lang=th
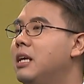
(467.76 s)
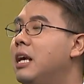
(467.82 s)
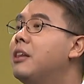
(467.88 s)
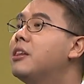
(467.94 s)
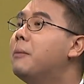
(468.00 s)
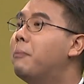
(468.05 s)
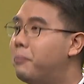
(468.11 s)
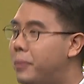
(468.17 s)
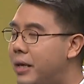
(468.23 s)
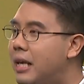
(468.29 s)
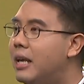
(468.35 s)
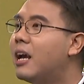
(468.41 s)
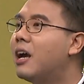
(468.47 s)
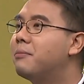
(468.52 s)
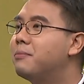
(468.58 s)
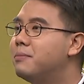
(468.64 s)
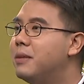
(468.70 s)
อีก 10 ปี
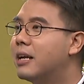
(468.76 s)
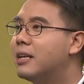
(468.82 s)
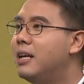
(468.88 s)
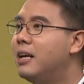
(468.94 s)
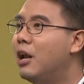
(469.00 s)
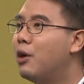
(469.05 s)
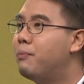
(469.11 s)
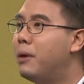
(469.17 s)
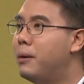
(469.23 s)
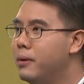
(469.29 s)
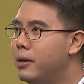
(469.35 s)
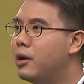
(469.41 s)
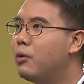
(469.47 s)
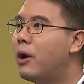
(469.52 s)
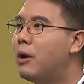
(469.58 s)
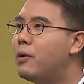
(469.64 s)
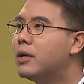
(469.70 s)
ครับอย่างที่เราประเมิ
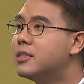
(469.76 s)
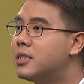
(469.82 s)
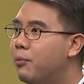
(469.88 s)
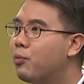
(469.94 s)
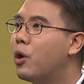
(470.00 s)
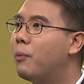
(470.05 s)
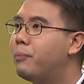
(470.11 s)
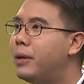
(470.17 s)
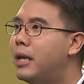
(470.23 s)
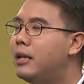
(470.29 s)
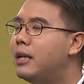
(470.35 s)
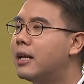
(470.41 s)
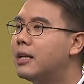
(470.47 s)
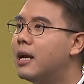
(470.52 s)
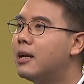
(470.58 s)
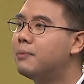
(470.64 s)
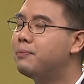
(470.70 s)
นไว้ว่า 10 กว่าปี
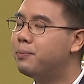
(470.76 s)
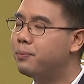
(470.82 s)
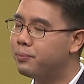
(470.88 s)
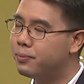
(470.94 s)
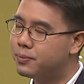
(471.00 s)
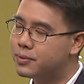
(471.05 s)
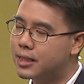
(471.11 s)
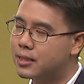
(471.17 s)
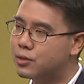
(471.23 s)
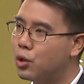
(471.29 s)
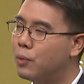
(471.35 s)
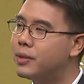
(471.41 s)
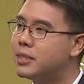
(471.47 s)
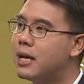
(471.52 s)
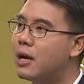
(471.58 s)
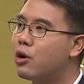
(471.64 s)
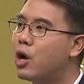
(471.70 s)
เนี่ยถ้า สัดส่วน
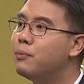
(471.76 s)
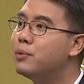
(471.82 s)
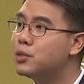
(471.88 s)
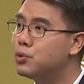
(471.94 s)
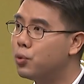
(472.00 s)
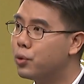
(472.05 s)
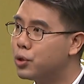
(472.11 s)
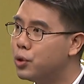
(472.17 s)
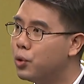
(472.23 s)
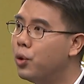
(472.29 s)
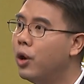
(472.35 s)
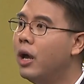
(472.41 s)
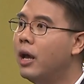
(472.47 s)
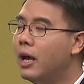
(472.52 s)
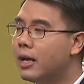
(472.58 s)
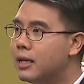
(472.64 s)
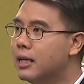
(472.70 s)
ประชากรผู้สูงอายุ
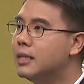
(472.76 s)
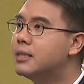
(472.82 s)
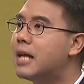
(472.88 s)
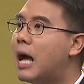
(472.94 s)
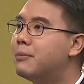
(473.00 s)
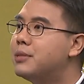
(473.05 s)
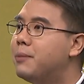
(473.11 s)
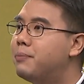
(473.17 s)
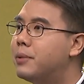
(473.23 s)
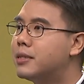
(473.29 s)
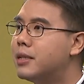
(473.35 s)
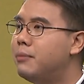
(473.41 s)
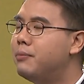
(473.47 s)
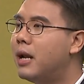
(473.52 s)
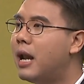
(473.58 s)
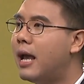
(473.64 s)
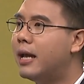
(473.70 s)
ถึง 30%
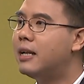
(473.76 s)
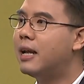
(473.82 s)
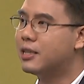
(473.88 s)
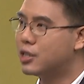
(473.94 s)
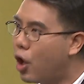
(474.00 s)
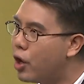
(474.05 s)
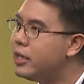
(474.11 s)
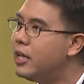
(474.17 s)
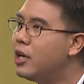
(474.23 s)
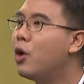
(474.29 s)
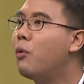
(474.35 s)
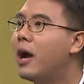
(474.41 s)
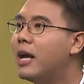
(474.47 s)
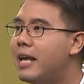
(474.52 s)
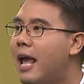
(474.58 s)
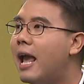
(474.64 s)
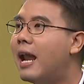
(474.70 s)
เมื่อไหร่เนี่ยตอนนี้ก็
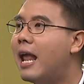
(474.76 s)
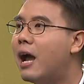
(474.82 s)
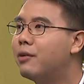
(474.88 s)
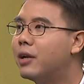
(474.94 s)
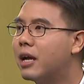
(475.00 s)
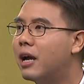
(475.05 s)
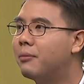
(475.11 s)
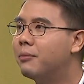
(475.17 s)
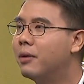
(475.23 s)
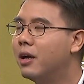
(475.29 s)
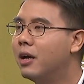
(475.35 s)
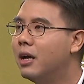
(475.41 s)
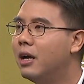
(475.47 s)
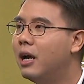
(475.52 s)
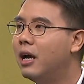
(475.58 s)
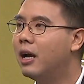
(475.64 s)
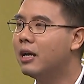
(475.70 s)
ว่าแย่แล้วนะครับ
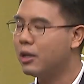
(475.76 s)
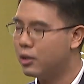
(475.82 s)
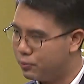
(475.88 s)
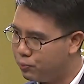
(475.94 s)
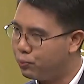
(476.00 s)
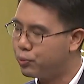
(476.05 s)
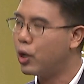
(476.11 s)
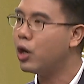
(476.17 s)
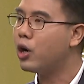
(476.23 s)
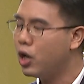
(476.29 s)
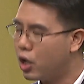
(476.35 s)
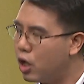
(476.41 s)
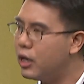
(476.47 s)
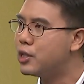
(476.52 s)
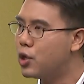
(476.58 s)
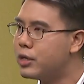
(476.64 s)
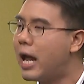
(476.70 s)
แล้ว
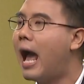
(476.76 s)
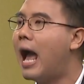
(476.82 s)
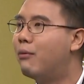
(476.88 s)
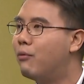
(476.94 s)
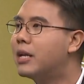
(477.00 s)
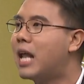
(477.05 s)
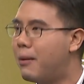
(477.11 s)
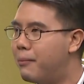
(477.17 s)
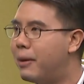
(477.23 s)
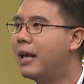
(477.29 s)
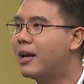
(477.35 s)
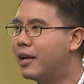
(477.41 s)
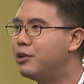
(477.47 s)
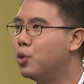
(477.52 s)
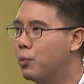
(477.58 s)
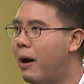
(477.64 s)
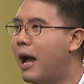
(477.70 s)
ก็เลยต้องถามว่าทำอะไร
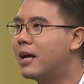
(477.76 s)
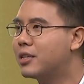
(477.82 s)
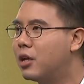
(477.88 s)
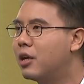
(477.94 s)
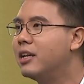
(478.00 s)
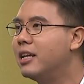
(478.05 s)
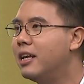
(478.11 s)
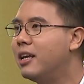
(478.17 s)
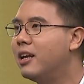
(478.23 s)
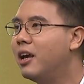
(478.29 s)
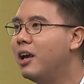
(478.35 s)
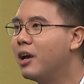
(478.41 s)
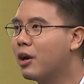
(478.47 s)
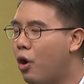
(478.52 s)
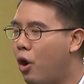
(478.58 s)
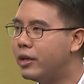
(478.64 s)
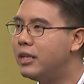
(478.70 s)
กันอยู่บ้างตอนนี้
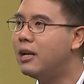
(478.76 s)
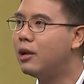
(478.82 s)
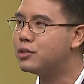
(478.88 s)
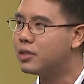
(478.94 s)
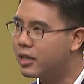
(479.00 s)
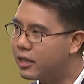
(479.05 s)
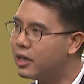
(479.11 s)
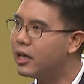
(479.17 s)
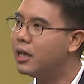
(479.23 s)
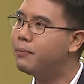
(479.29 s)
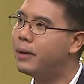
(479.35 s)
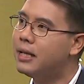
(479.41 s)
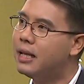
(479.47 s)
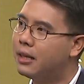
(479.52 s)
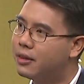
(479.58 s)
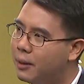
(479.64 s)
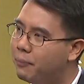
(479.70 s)
ก่อนที่เราจะเดินไป
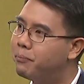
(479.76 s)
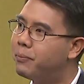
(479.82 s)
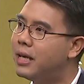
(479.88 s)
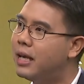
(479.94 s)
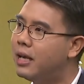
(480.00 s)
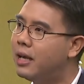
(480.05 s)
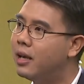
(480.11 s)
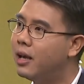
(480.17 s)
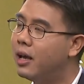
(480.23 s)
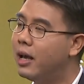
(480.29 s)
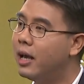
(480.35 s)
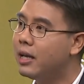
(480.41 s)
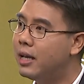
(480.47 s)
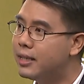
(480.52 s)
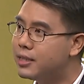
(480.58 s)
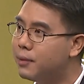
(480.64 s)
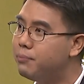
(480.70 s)
อีก 10 ปี
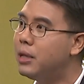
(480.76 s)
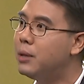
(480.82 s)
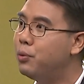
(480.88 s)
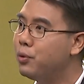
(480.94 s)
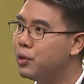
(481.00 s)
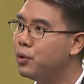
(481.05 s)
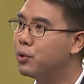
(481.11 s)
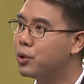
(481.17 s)
ที่จะมีผู้สู